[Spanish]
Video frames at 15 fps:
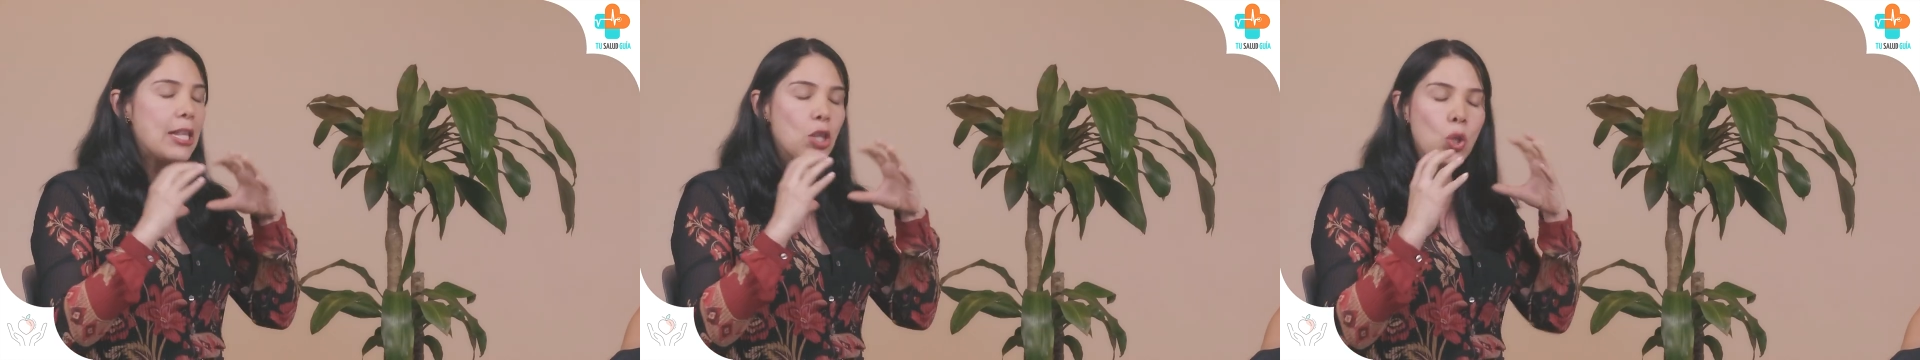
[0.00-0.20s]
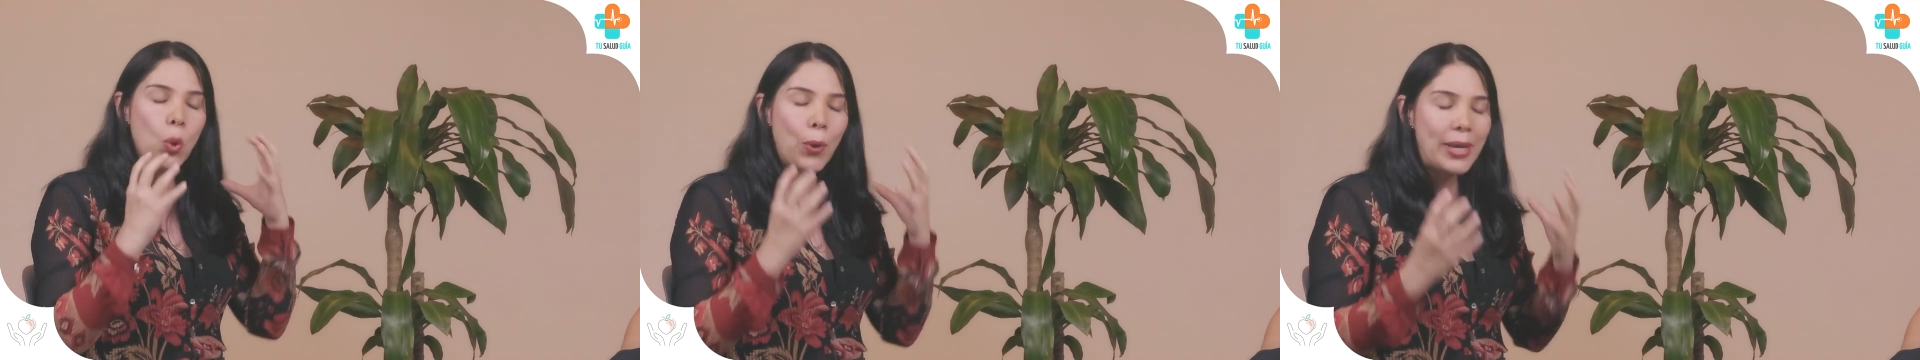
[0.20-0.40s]

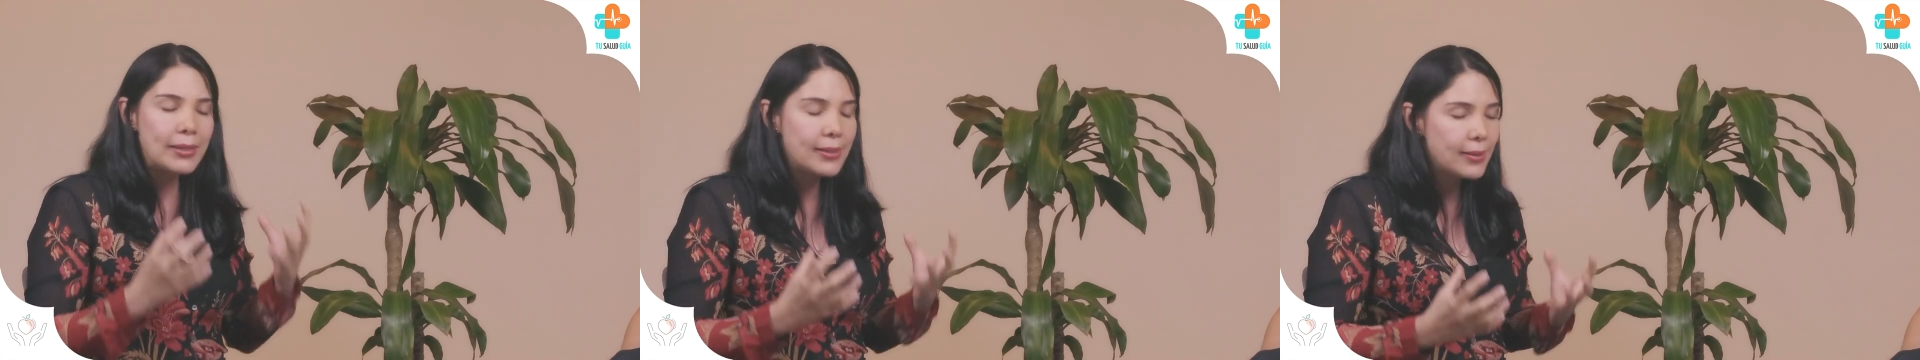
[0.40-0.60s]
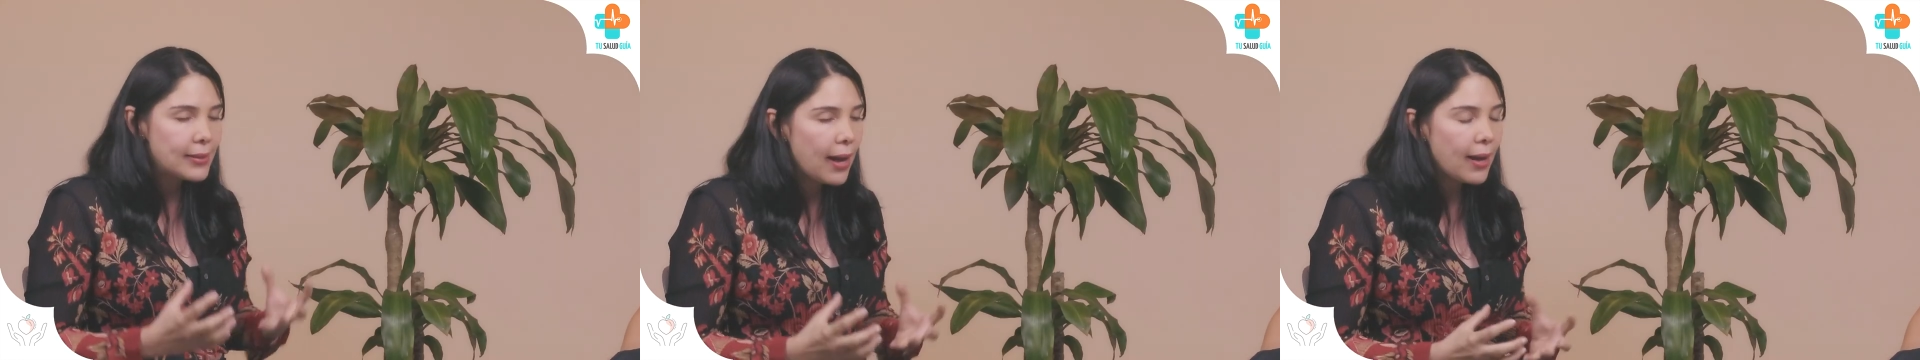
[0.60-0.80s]
no
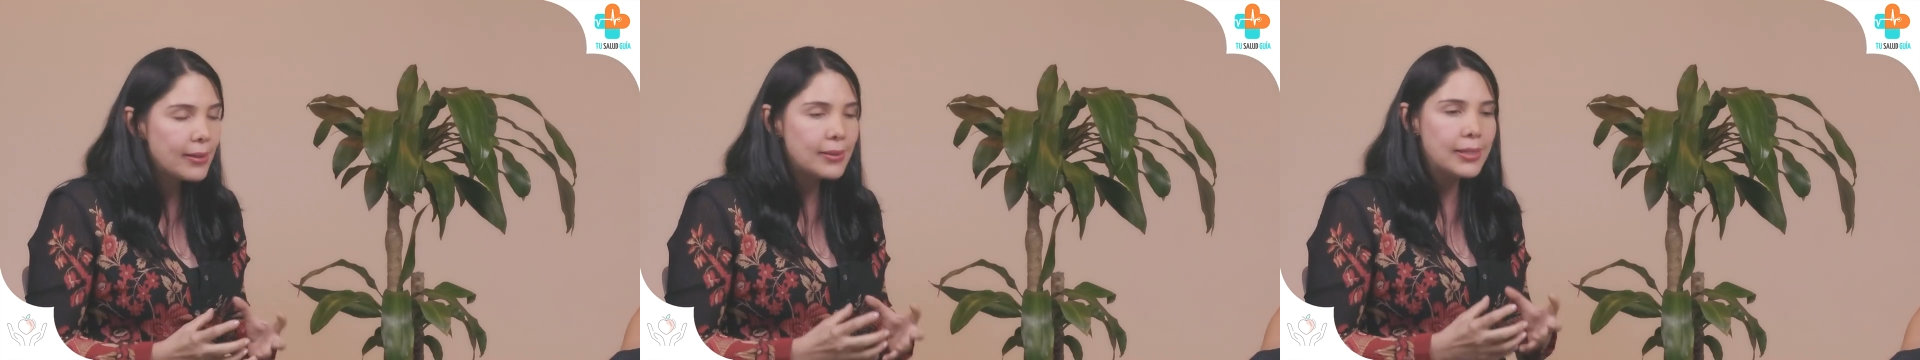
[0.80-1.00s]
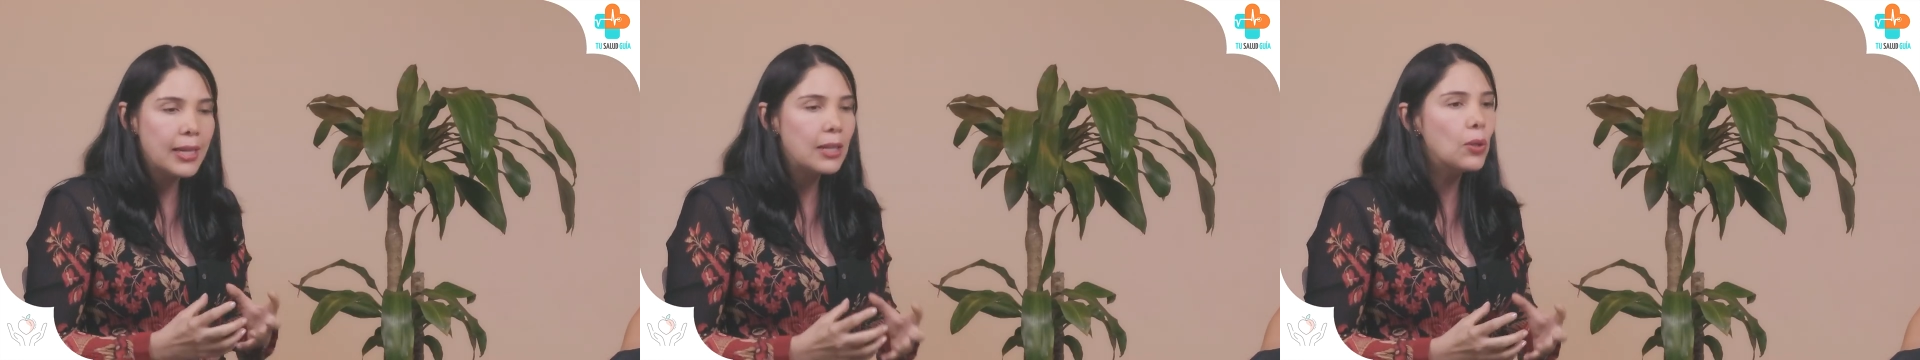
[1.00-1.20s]

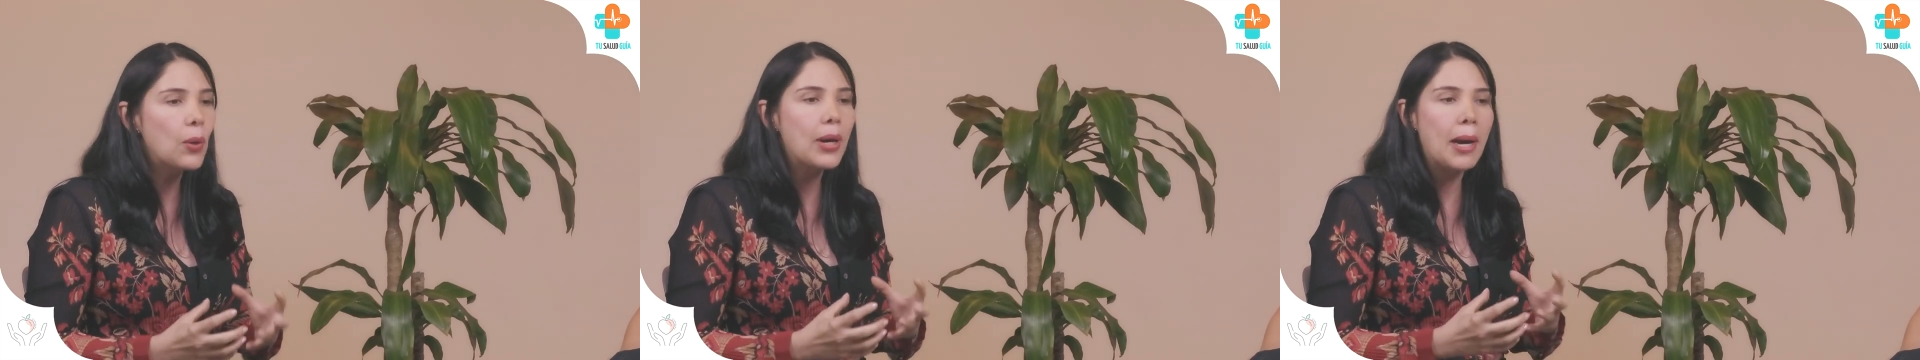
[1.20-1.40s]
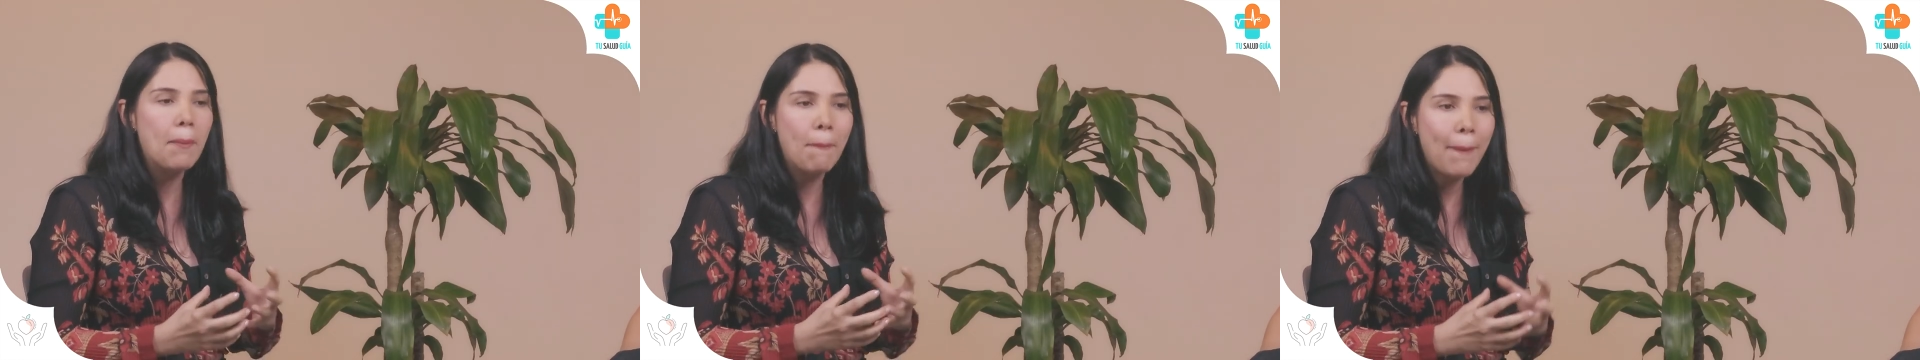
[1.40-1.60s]
están
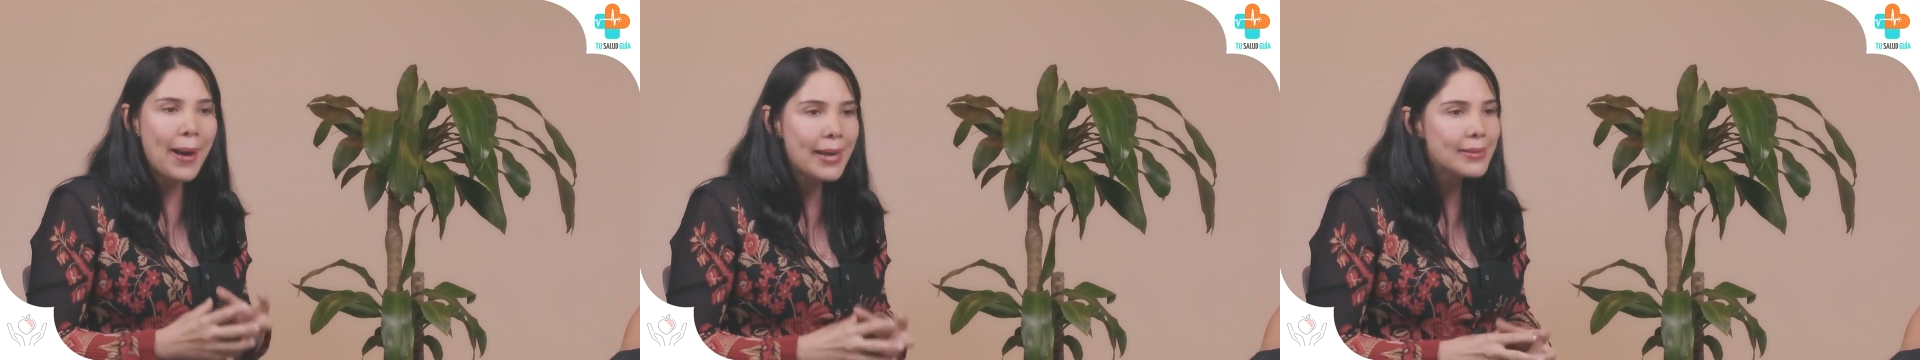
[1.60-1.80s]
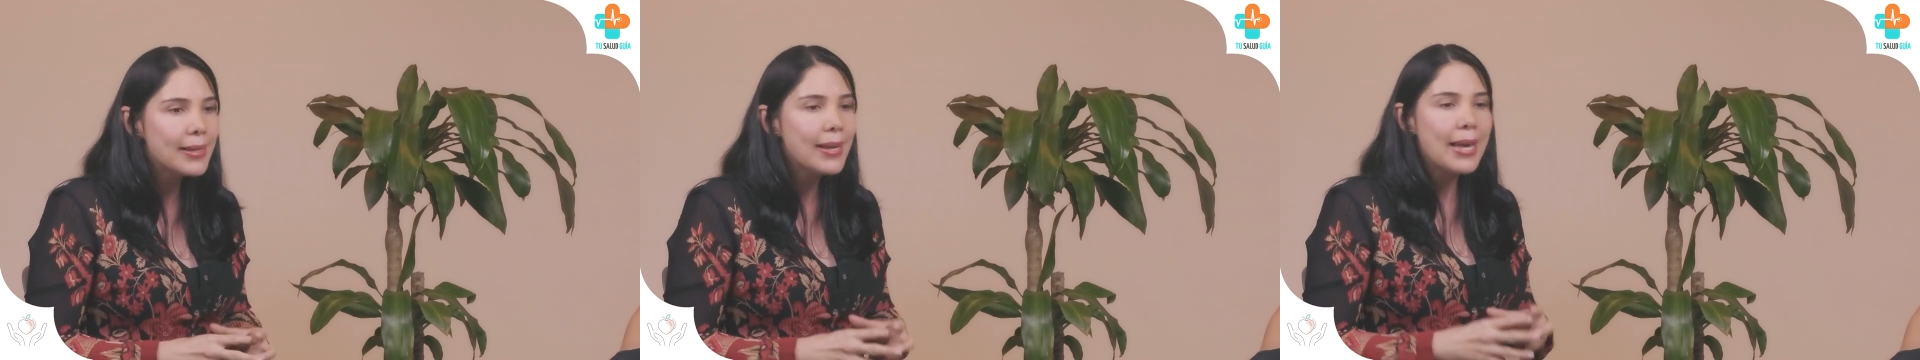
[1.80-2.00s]
siendo
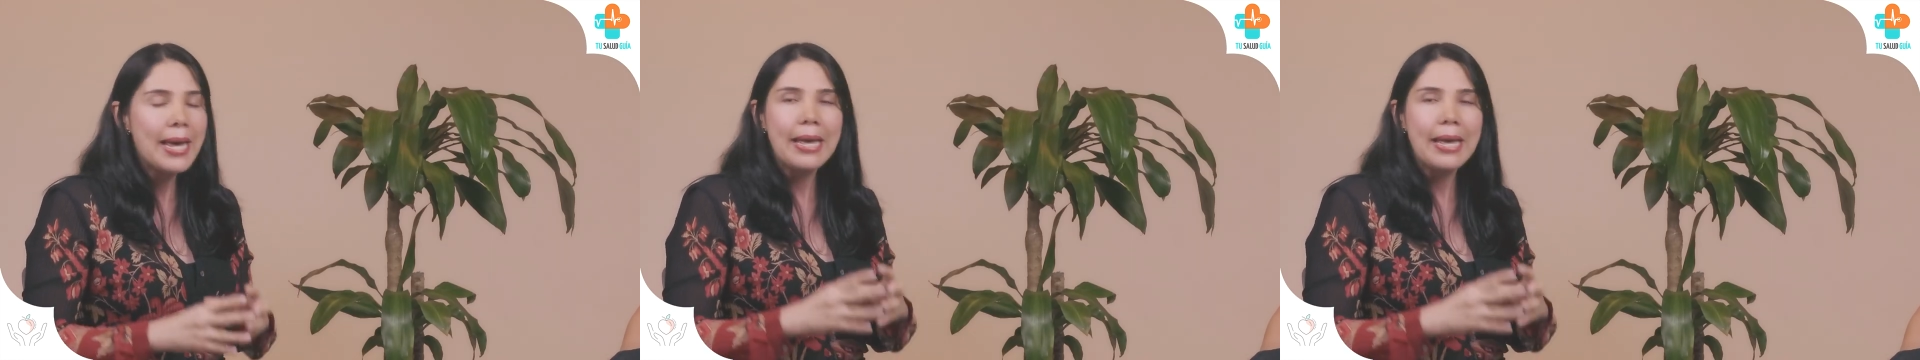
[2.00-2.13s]
capaz